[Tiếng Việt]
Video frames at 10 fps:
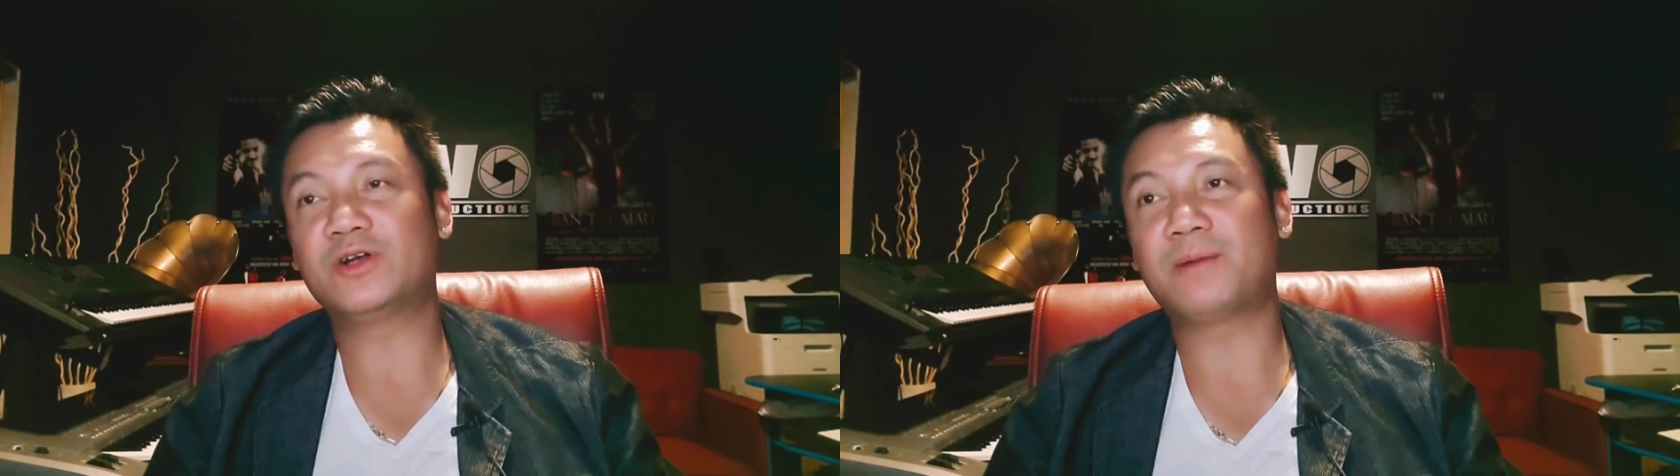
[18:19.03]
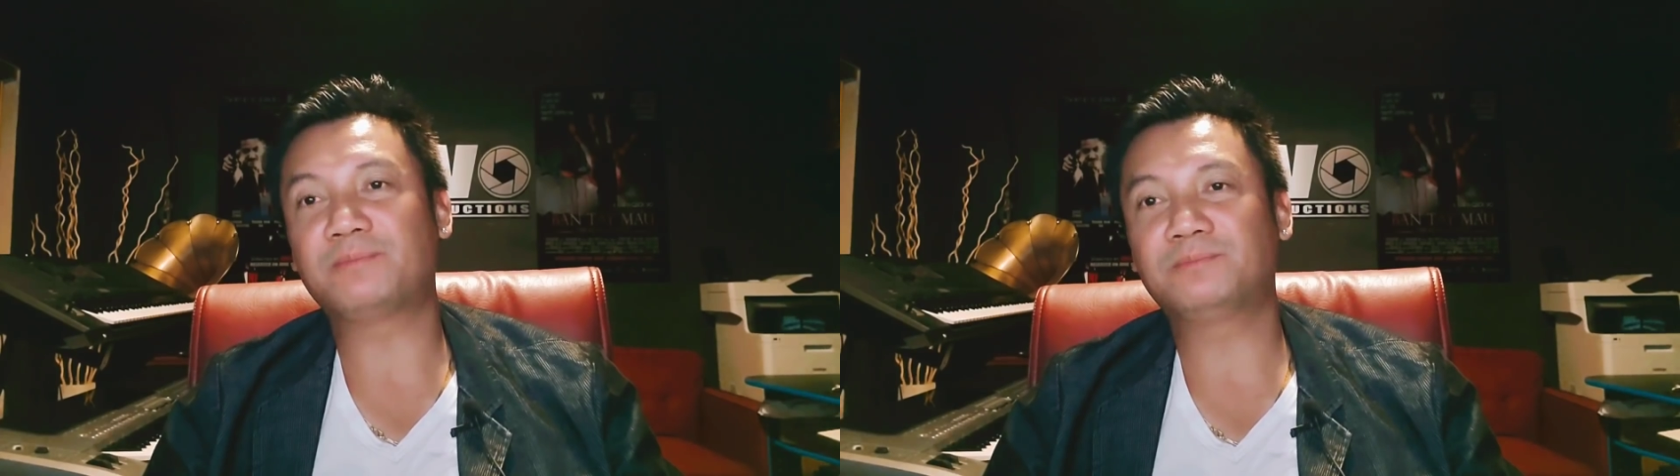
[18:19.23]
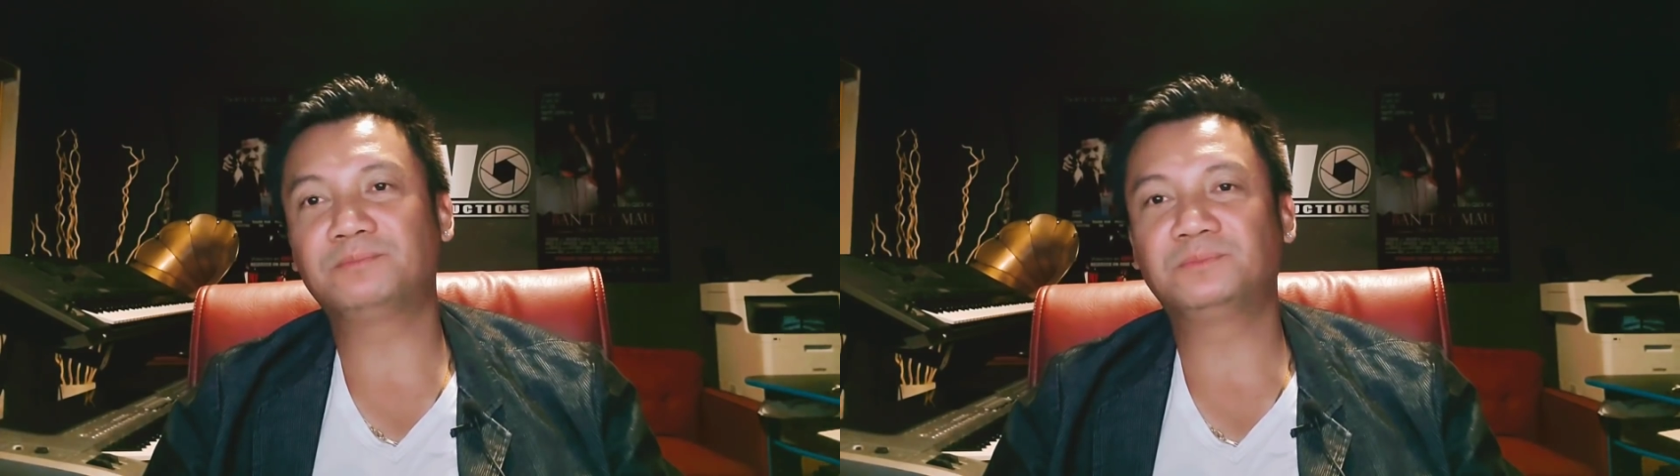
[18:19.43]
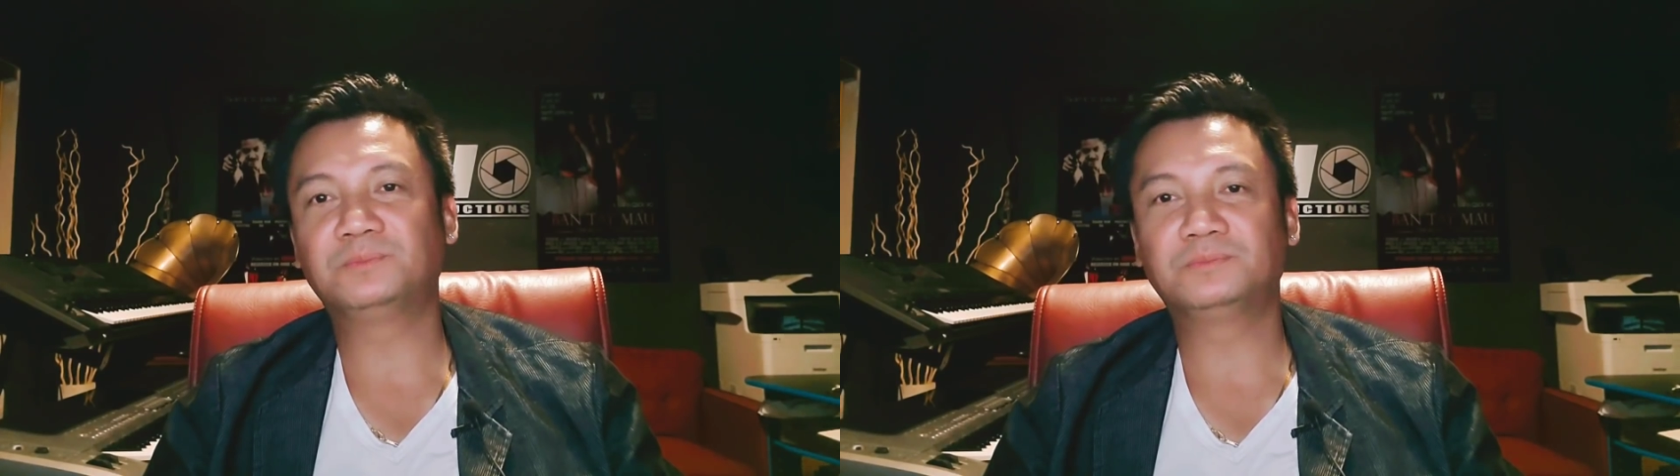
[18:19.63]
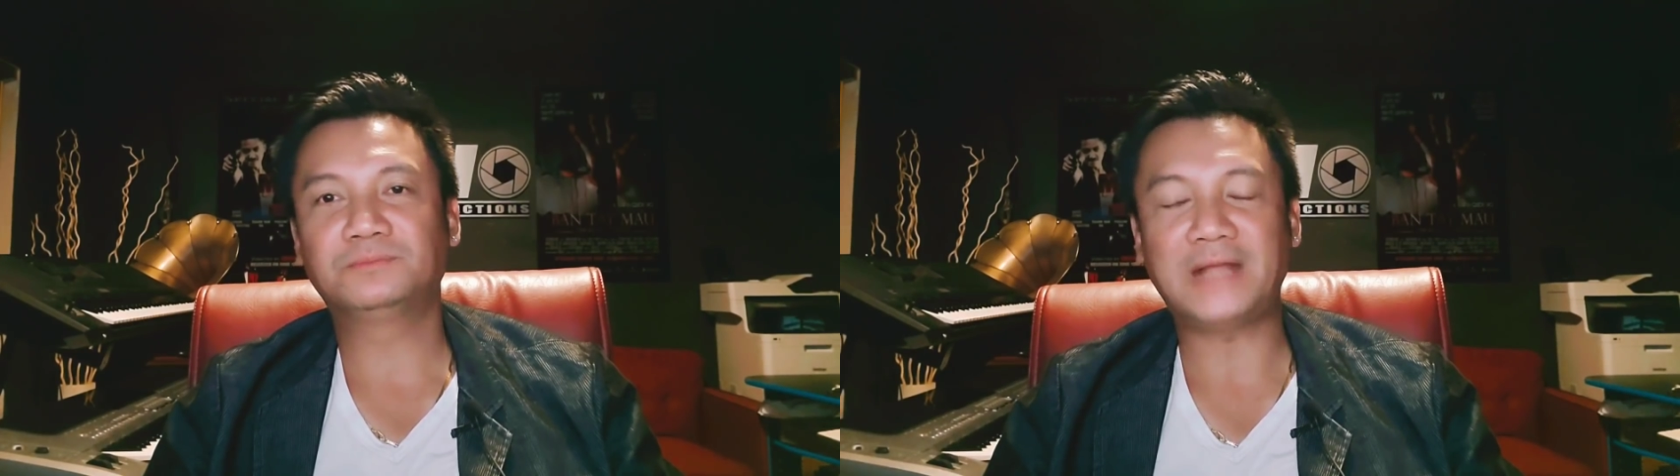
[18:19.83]
hợp
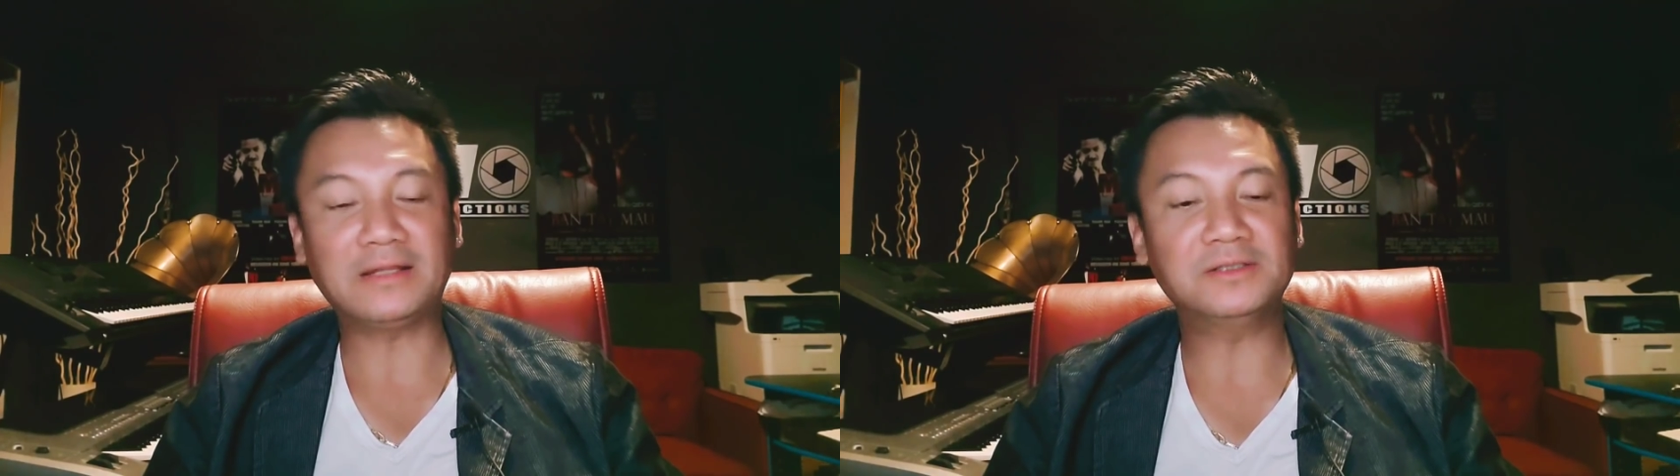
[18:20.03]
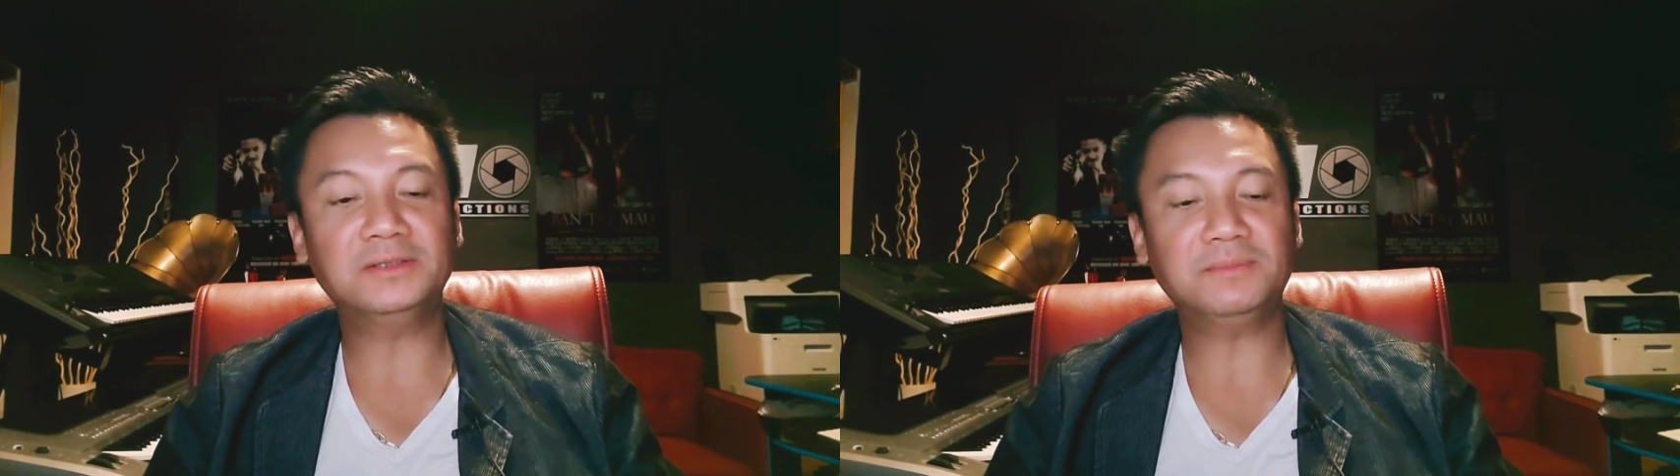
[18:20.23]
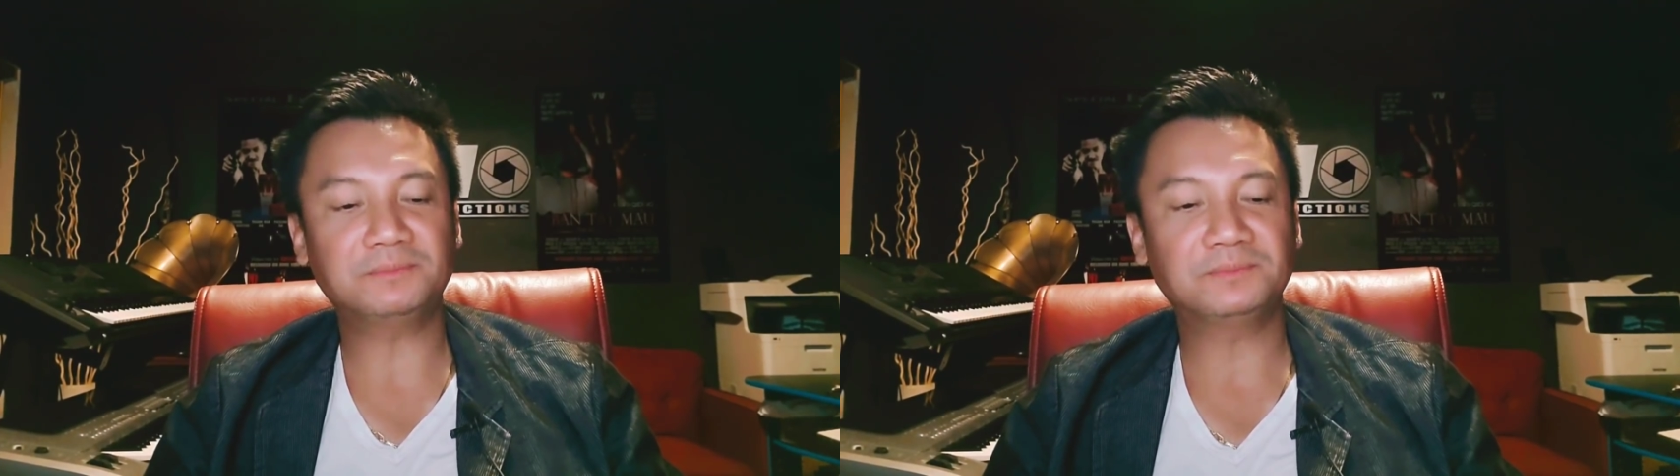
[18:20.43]
đáng thương lắm